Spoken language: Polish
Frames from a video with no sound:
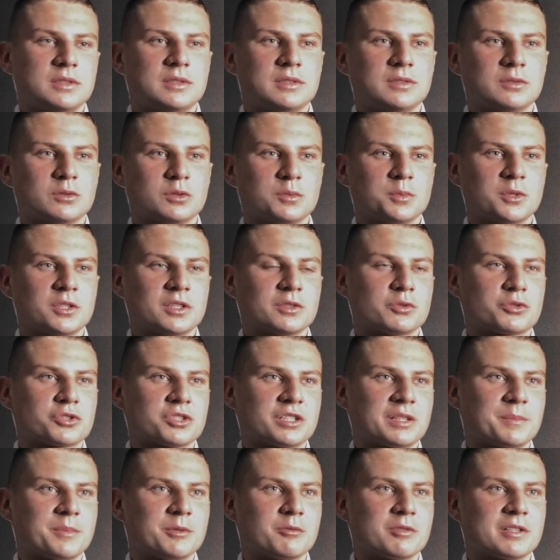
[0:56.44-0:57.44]
Yy, ulubiona
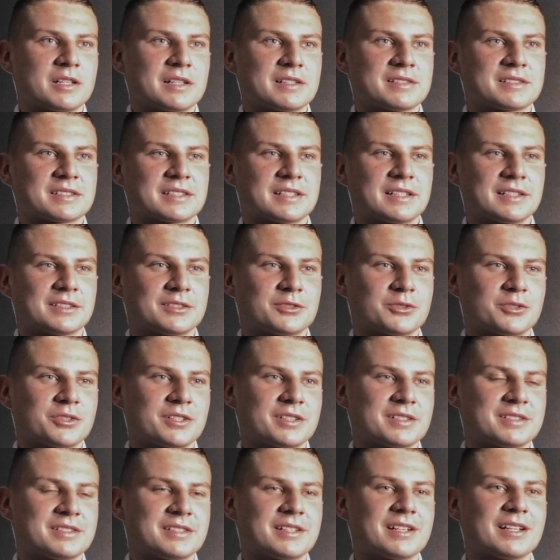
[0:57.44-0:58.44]
drużyna piłkarska to
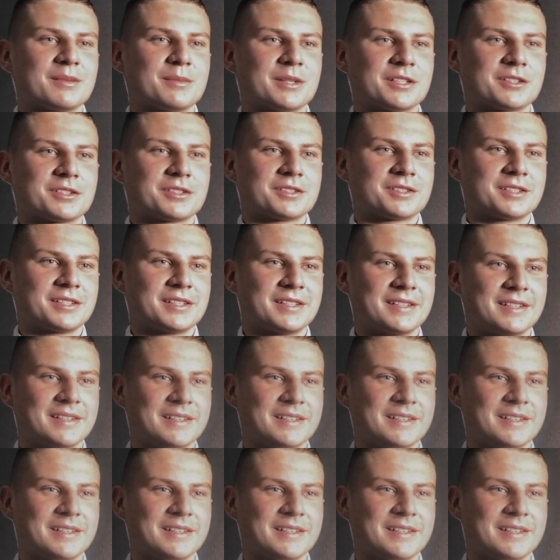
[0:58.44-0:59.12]
jest Real Madrid.